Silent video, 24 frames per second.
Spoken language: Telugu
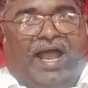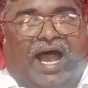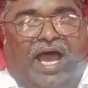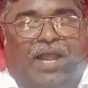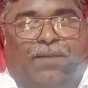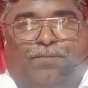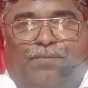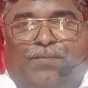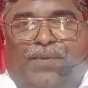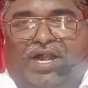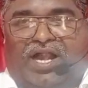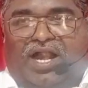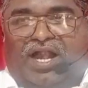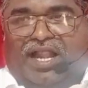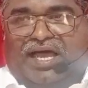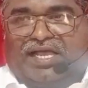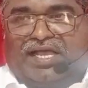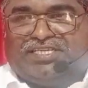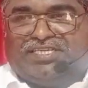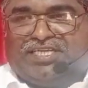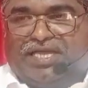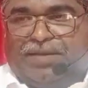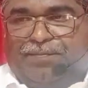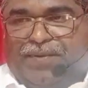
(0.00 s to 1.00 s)
అర్పణ
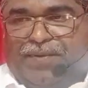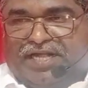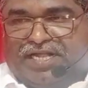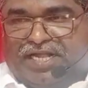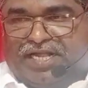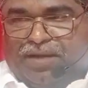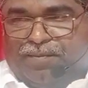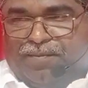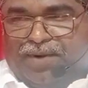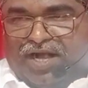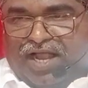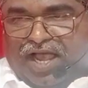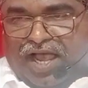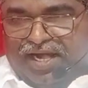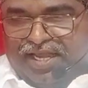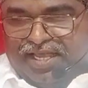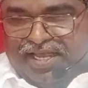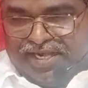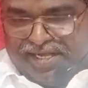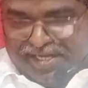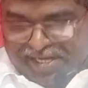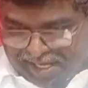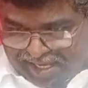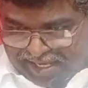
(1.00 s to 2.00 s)
లక్ష్య పెట్టబడాలి
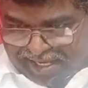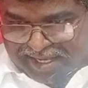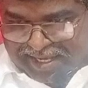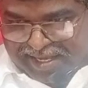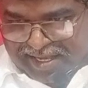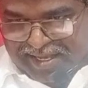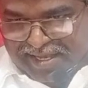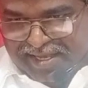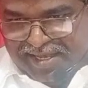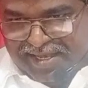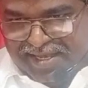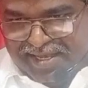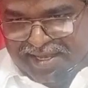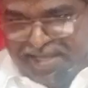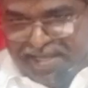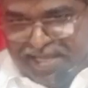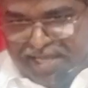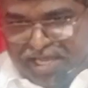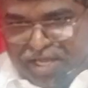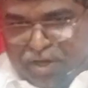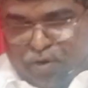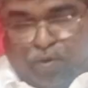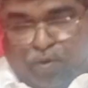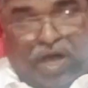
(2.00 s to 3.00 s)
అంటే
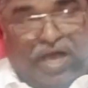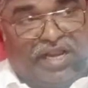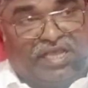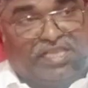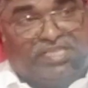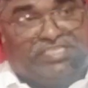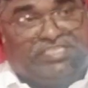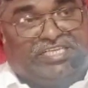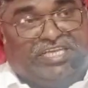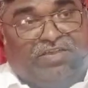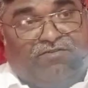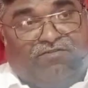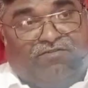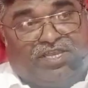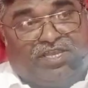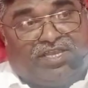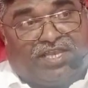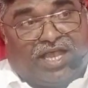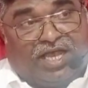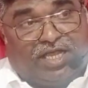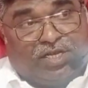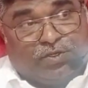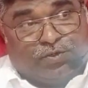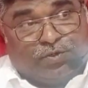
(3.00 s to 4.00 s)
వారి
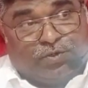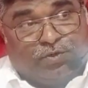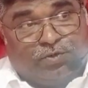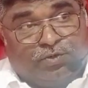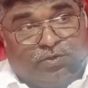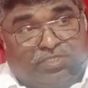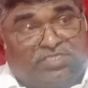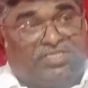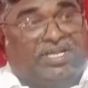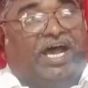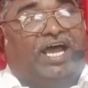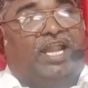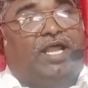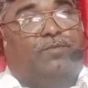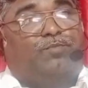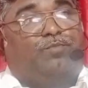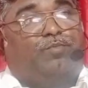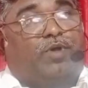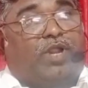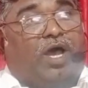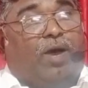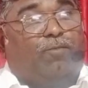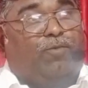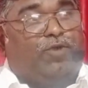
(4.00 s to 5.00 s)
జీవితాలు చాలా
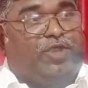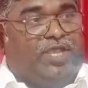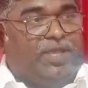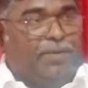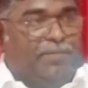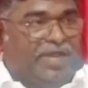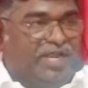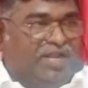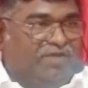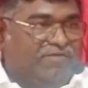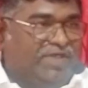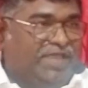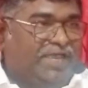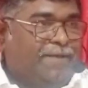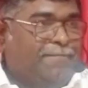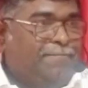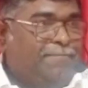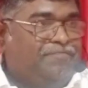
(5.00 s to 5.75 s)
ప్రాముఖ్యమైనవి